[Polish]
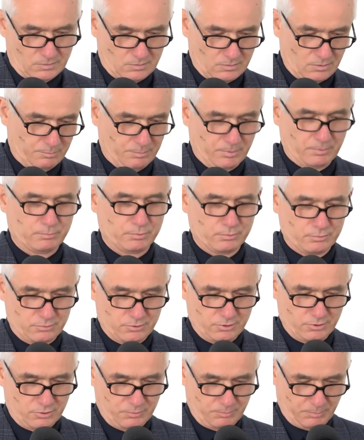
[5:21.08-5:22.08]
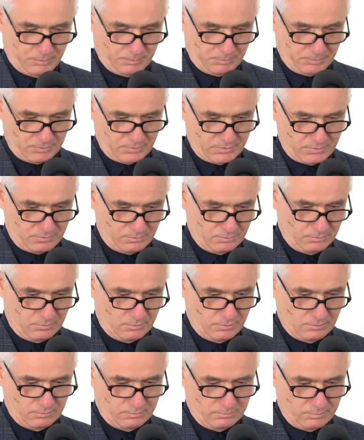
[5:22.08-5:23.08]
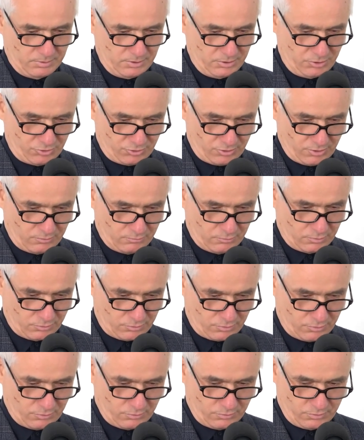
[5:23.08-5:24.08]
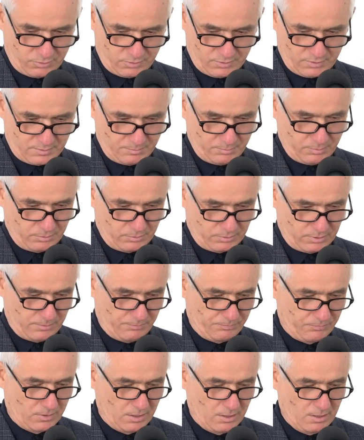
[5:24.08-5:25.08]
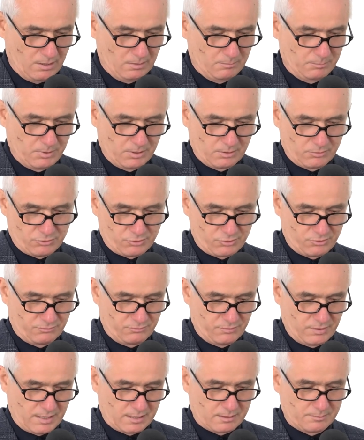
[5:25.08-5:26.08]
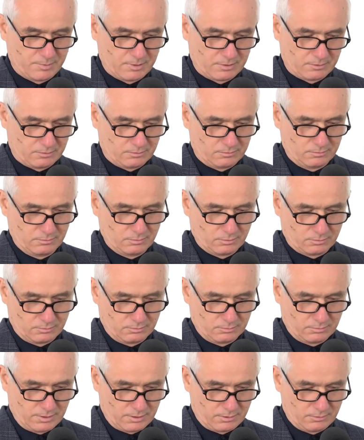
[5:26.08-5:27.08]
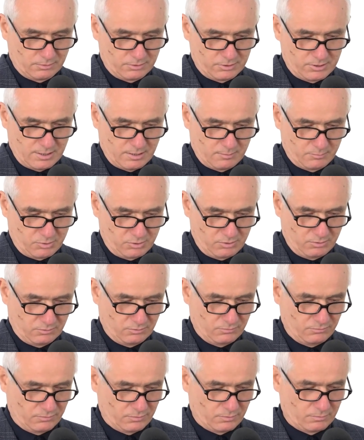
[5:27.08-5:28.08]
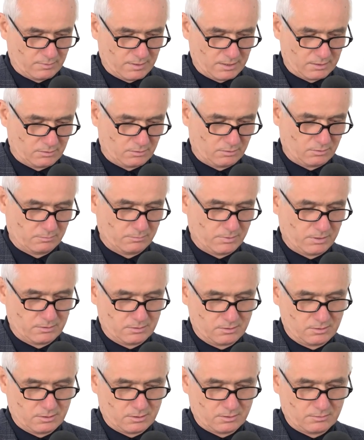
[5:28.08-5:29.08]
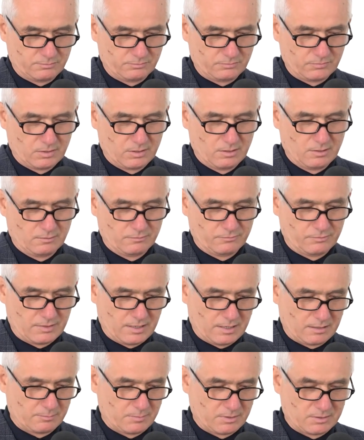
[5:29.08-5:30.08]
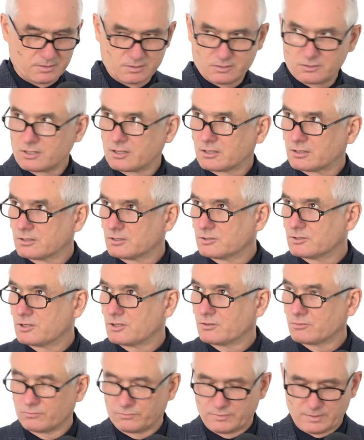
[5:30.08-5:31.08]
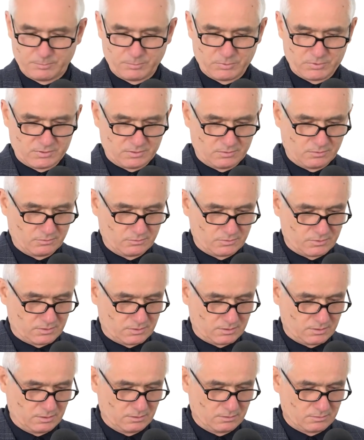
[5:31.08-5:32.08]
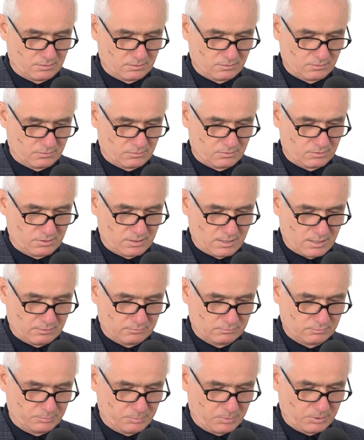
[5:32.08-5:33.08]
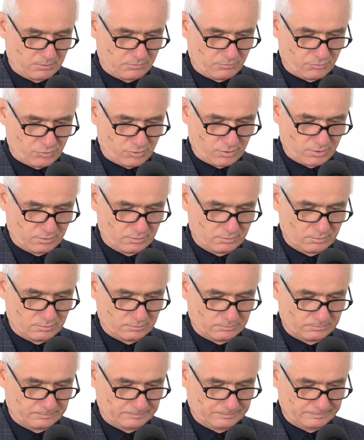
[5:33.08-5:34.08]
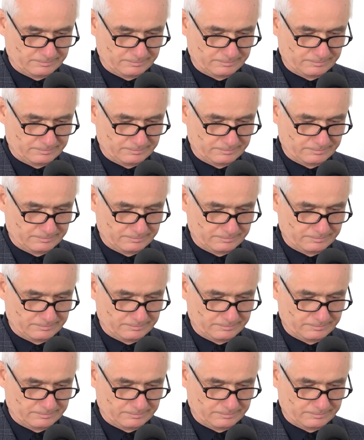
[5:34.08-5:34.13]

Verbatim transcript: no, pobudzić po prostu do bliższej łączności z Bogiem. Pierwszy fragment, do którego chciałem się odwołać, to będzie fragment z Księgi Dziejów Apostolskich z rozdziału pierwszego,